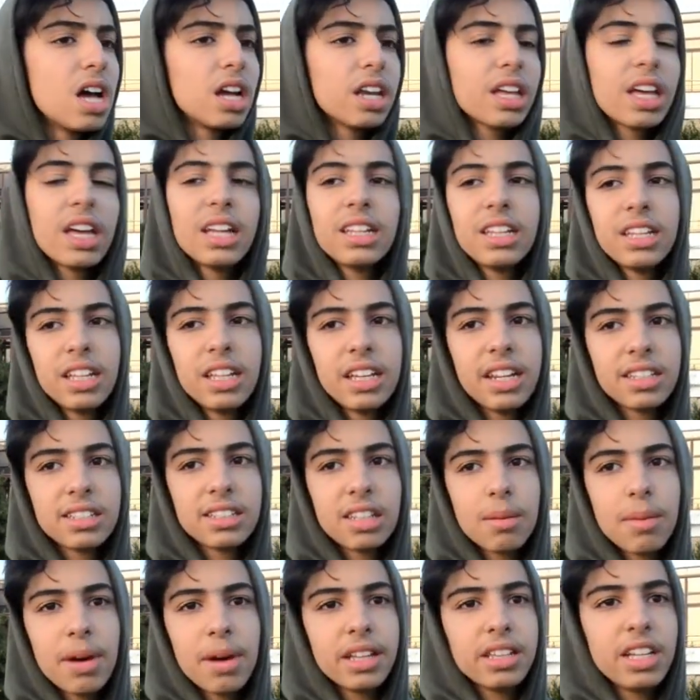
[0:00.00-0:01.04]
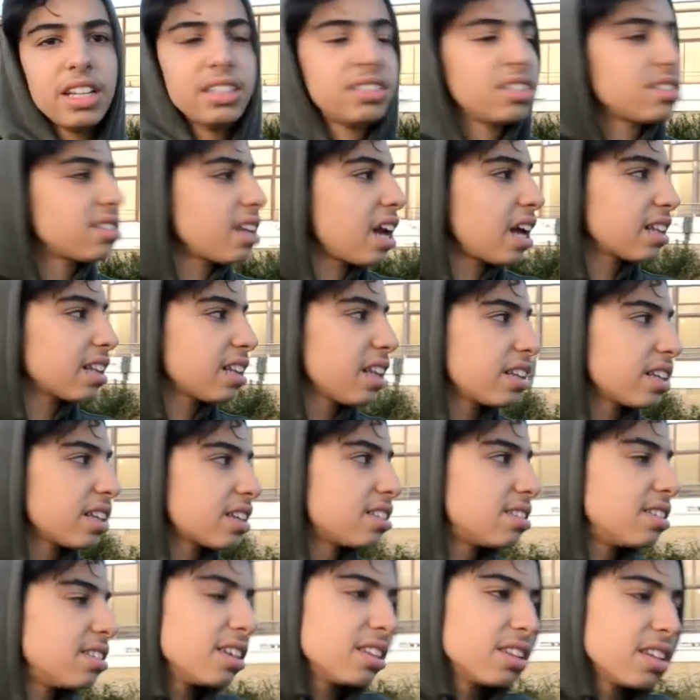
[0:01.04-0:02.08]
القضيه ديال النزار مع نادي حسي صراحه الله
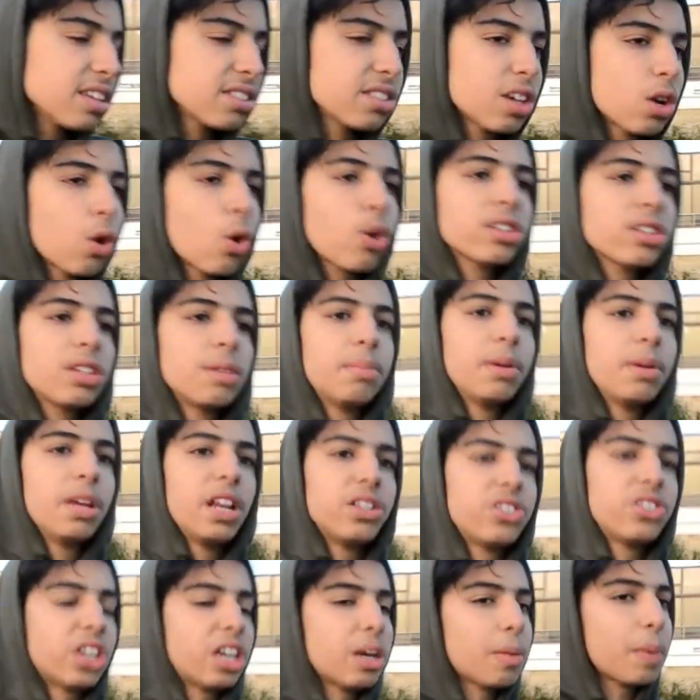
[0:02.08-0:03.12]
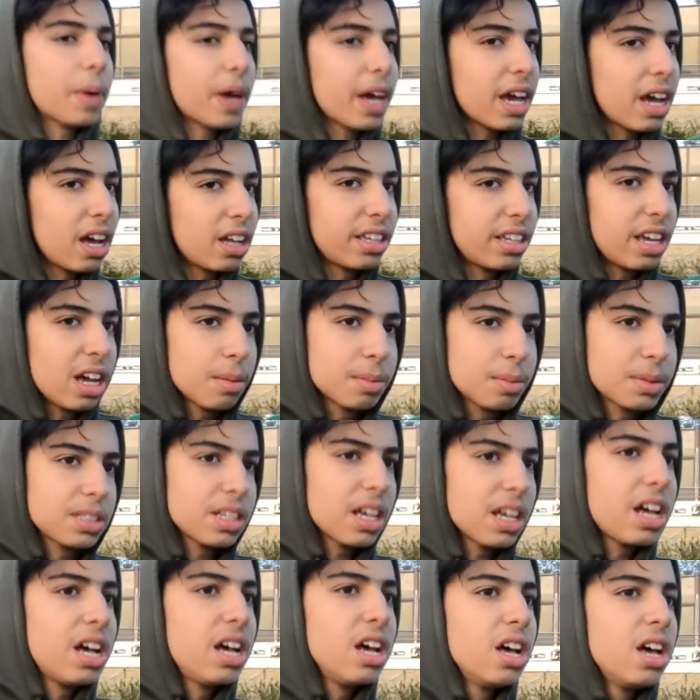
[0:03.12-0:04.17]
داك السيد نزار اقسم بالله كيبغيها ديال
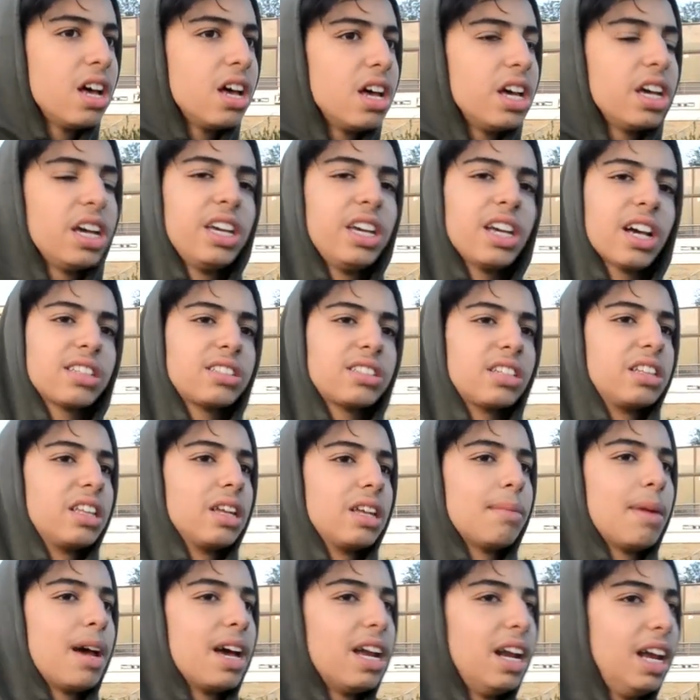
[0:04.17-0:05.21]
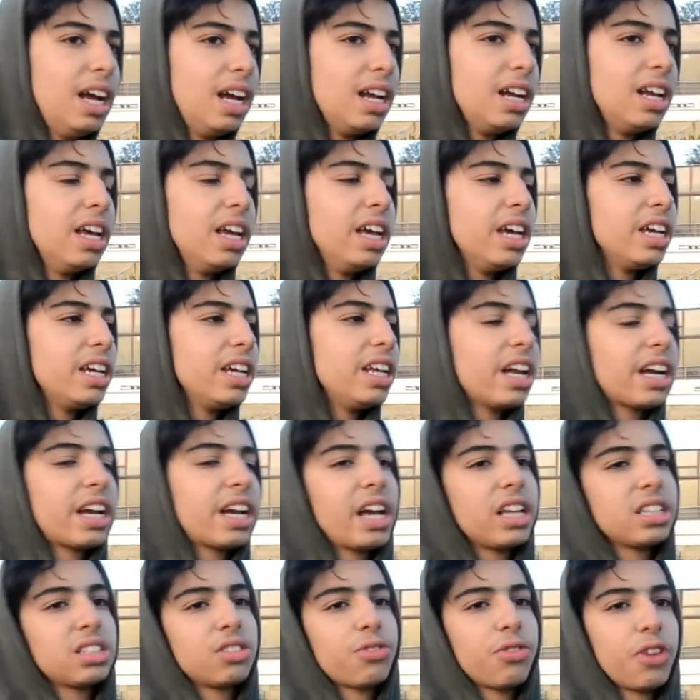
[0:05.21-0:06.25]
بصح هي خصها دير معاه الحل الا
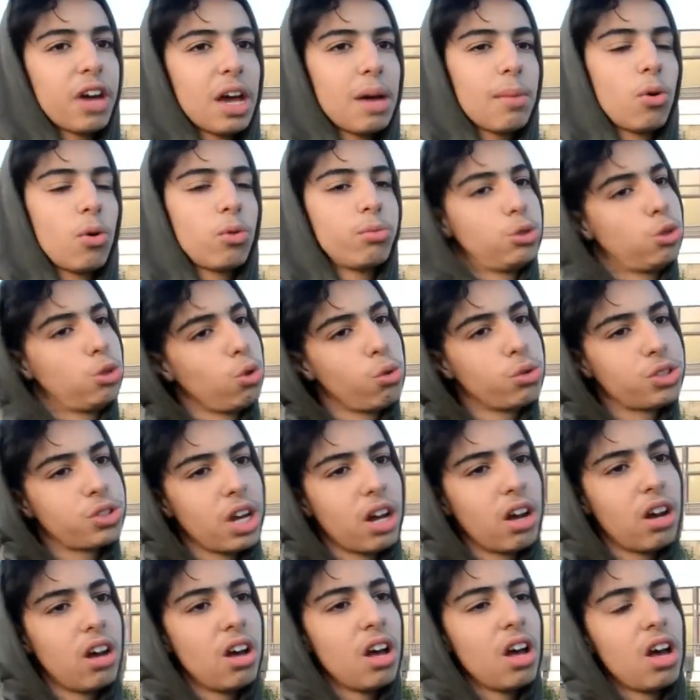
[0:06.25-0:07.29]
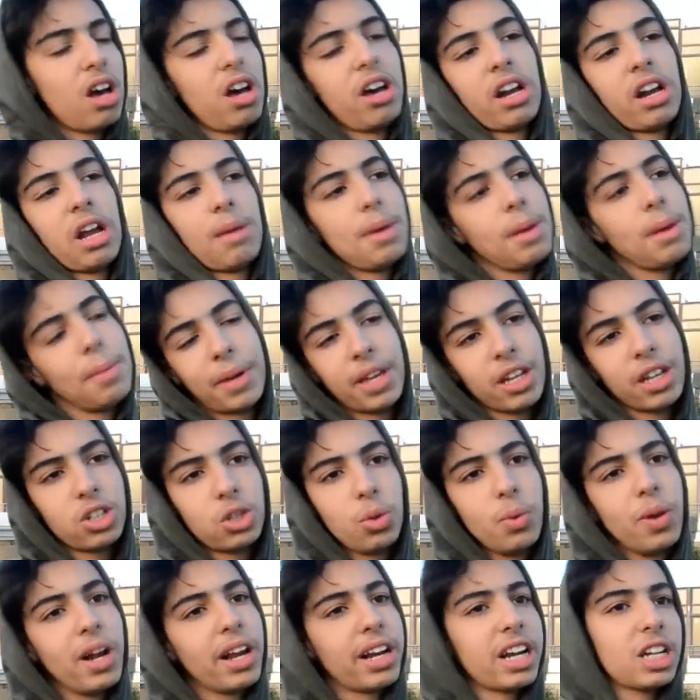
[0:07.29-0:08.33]
كانت فريمون مزوجه راه ما
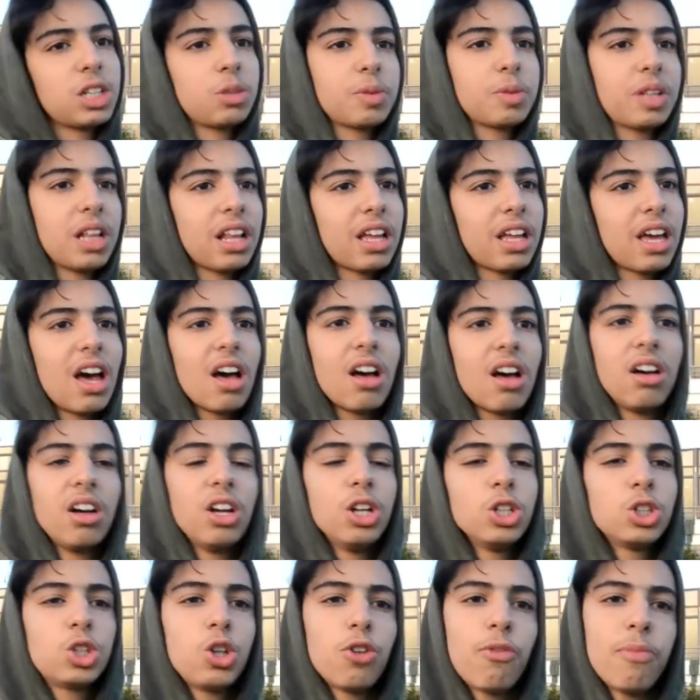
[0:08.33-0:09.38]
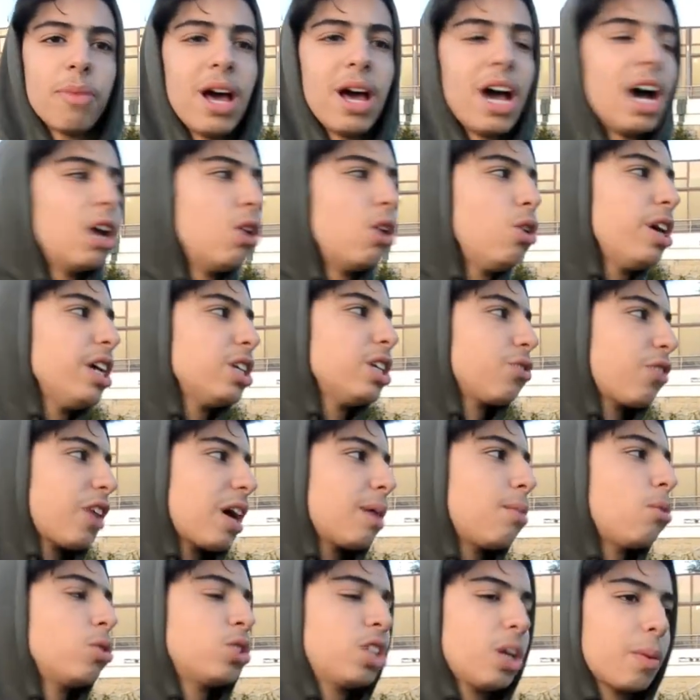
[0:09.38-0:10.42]
يمكنش ولا كانت مطلقه تشوف من حاله حيت
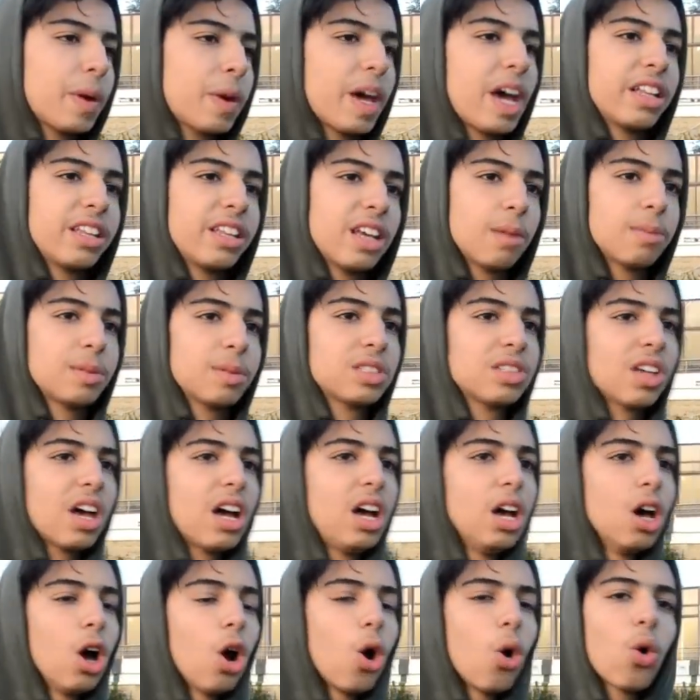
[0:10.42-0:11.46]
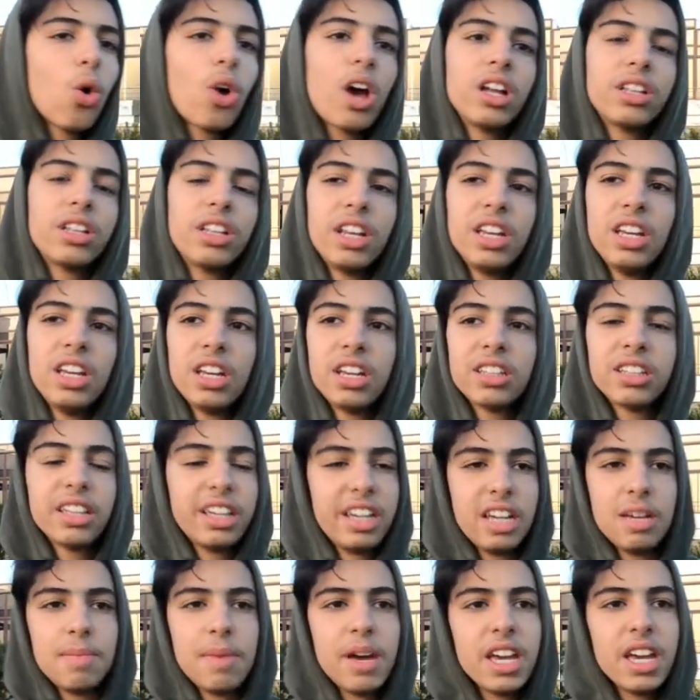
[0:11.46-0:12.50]
فريمون تيبغيها ديال بصح وقادر
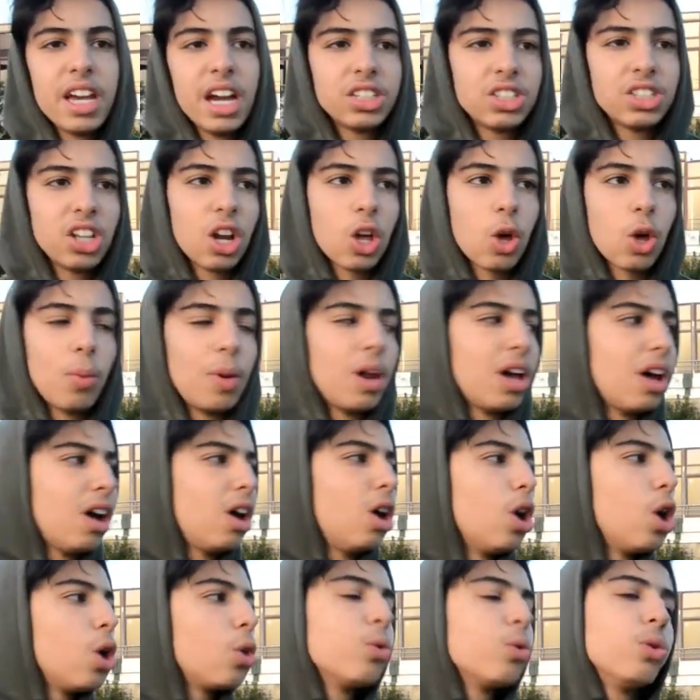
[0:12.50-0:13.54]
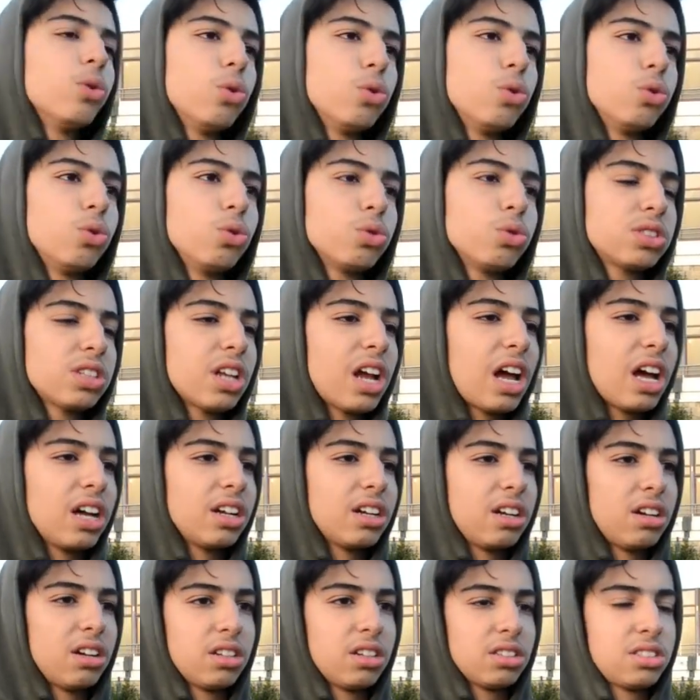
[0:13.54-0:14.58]
يضحي باي حاجه لا قبلها
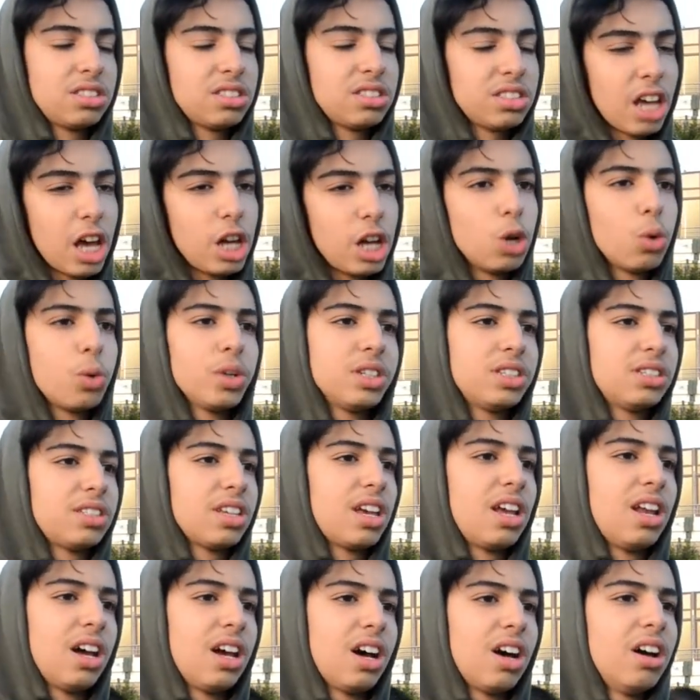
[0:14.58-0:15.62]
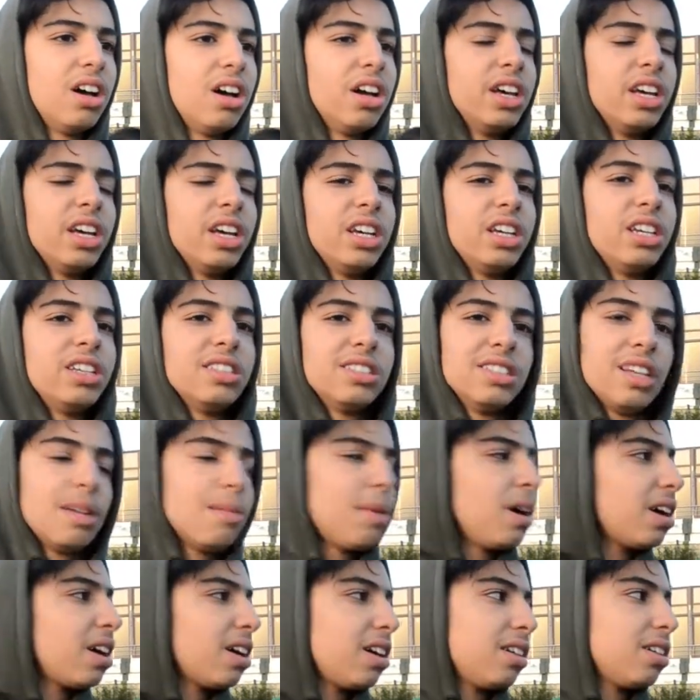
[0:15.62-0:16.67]
وصراحه تستاهلوا ويستاهلها
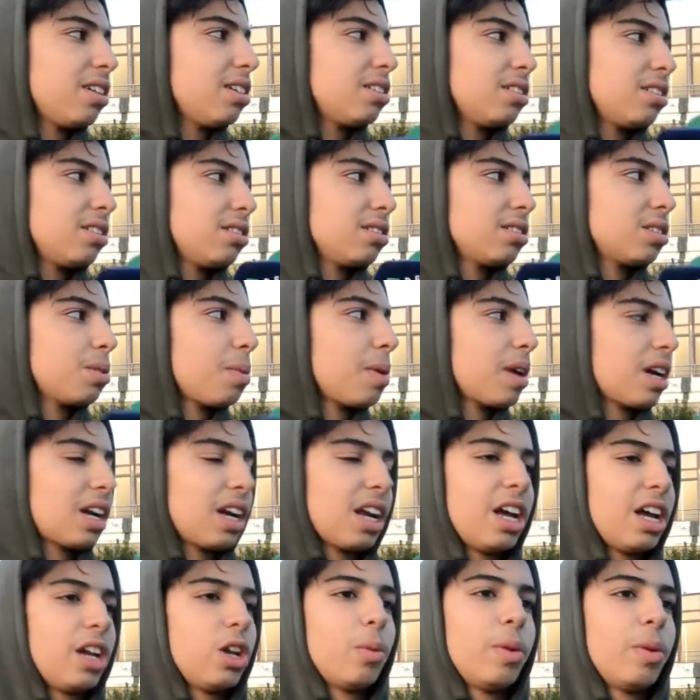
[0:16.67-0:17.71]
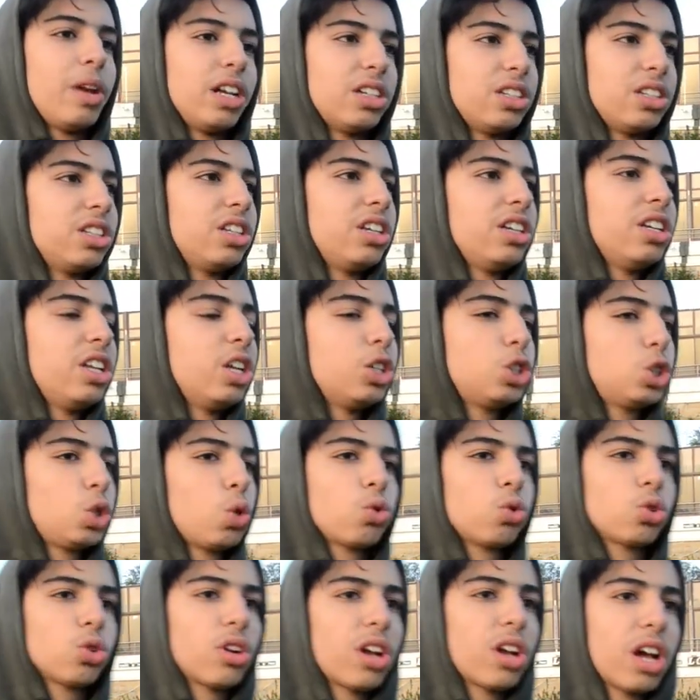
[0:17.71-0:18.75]
زعما تبارك الله عليهم الا الا
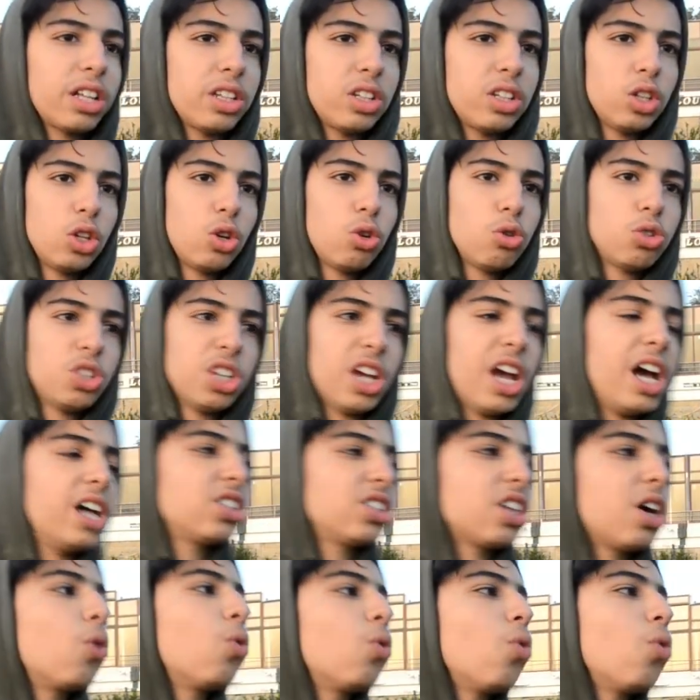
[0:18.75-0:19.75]
تزوجوا راه غادي يديروا شي حاجه